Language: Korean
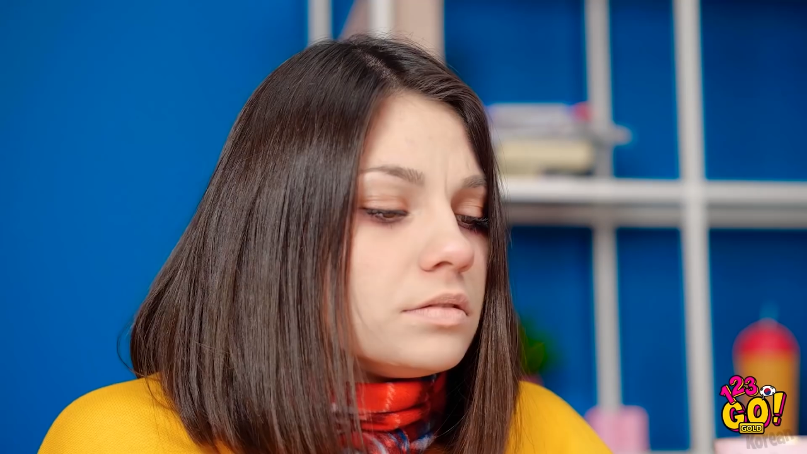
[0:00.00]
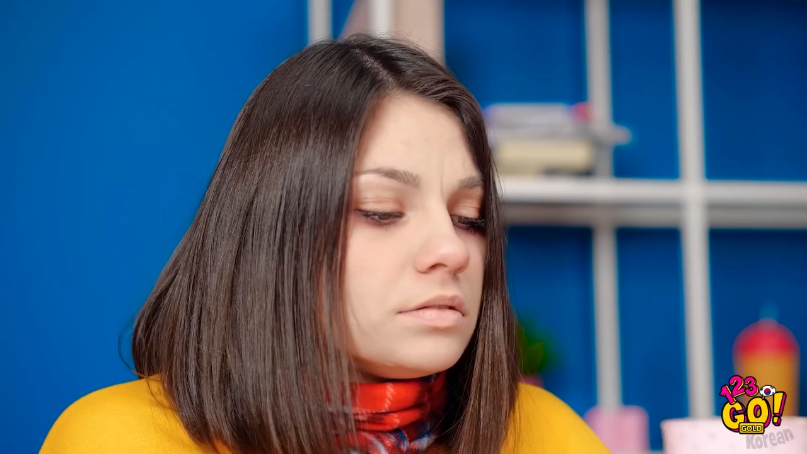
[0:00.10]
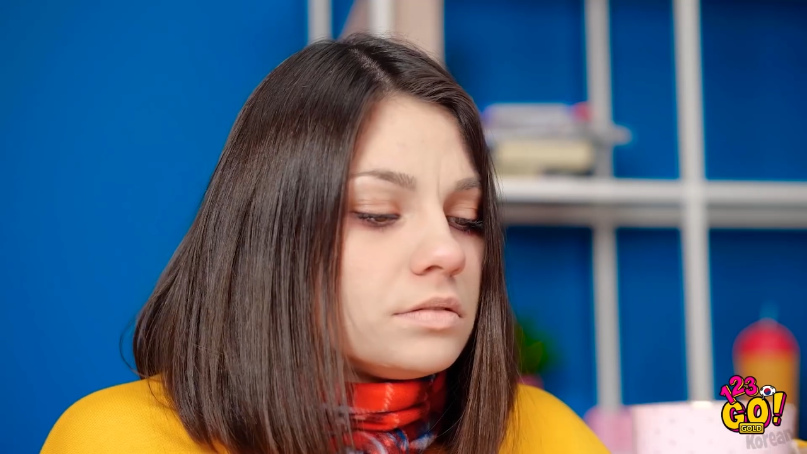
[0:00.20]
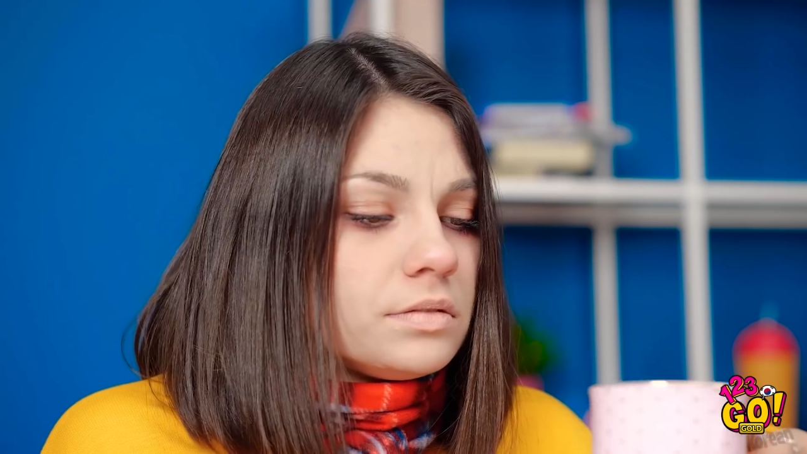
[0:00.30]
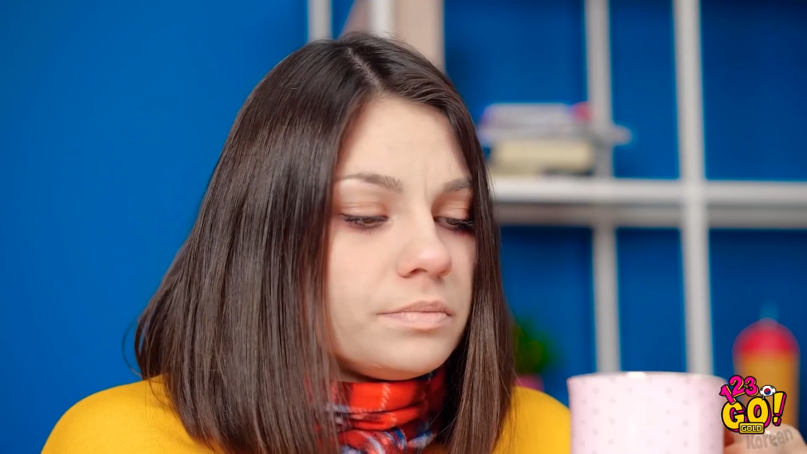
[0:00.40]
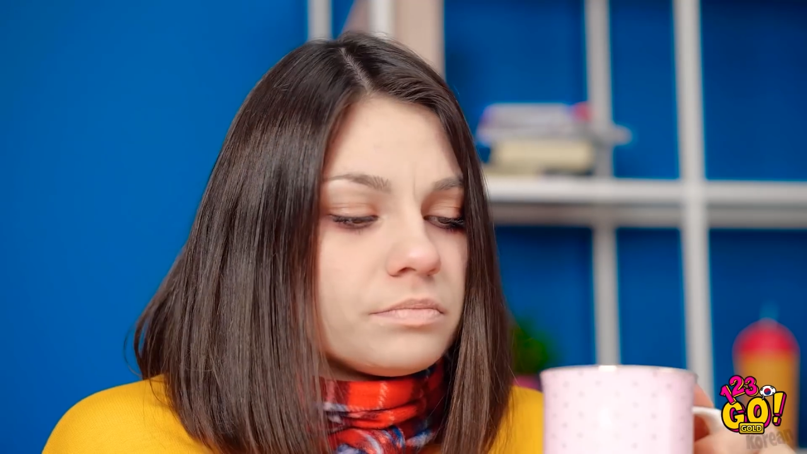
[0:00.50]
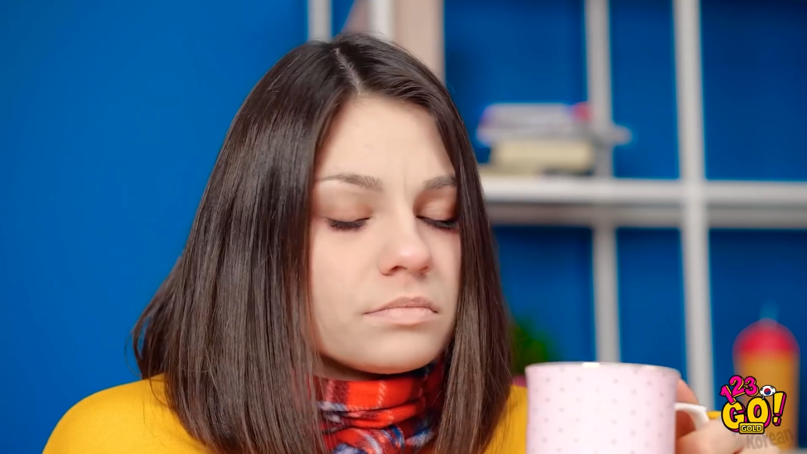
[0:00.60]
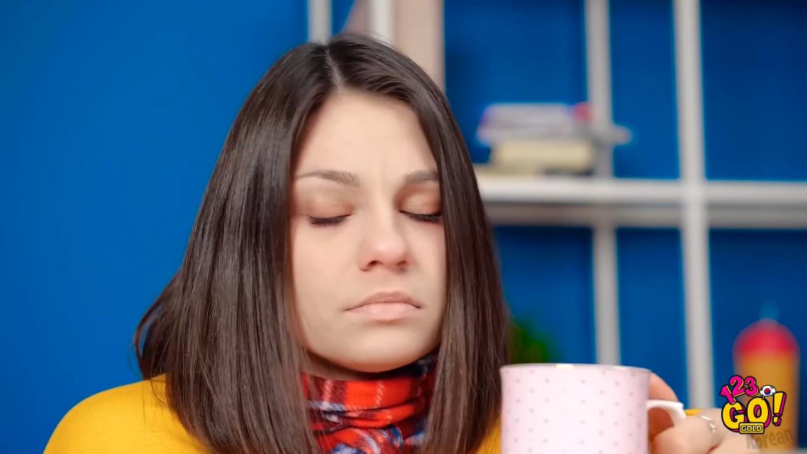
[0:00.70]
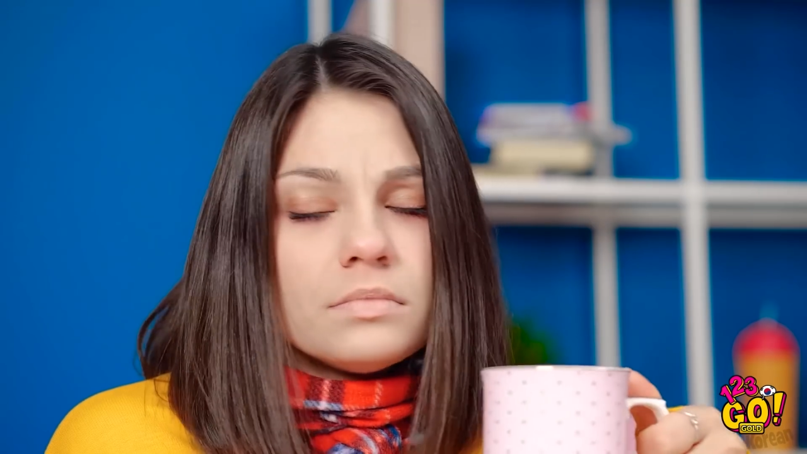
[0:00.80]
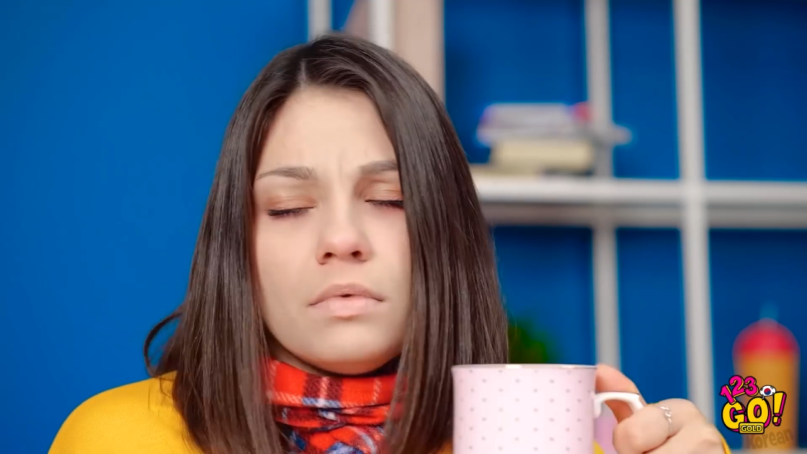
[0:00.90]
별건
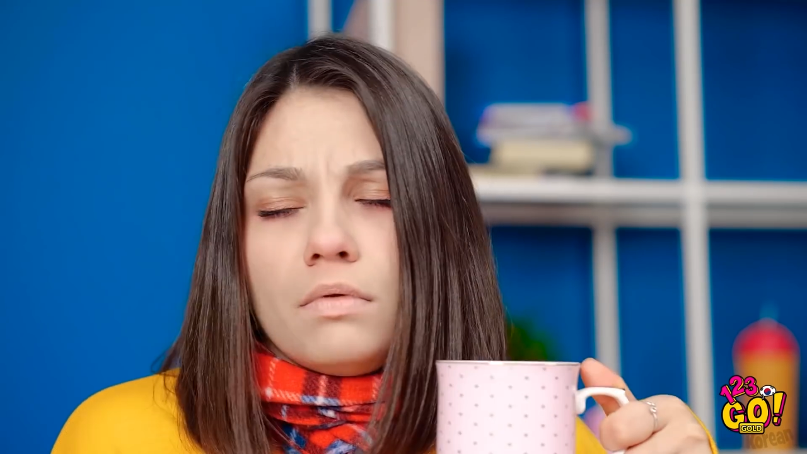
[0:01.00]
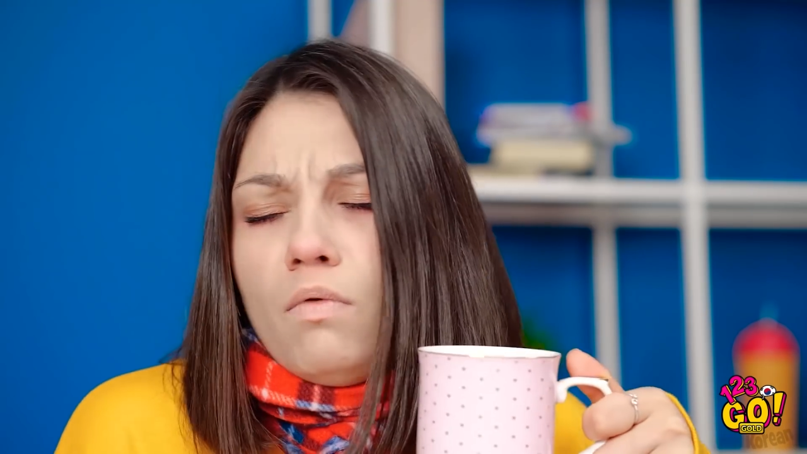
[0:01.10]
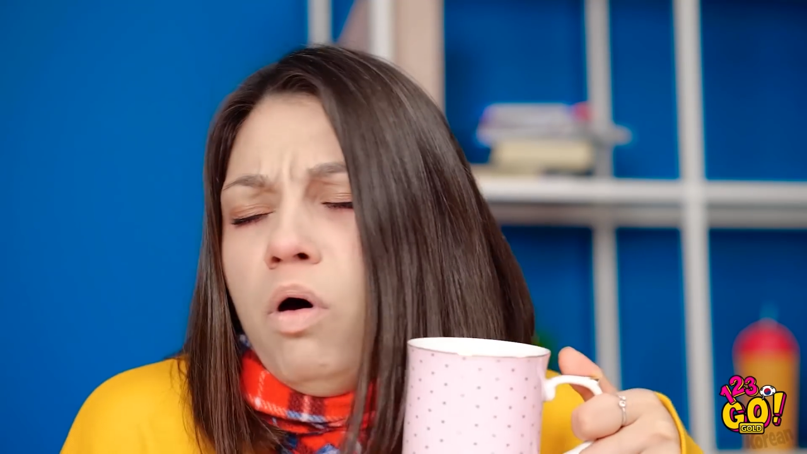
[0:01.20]
아니고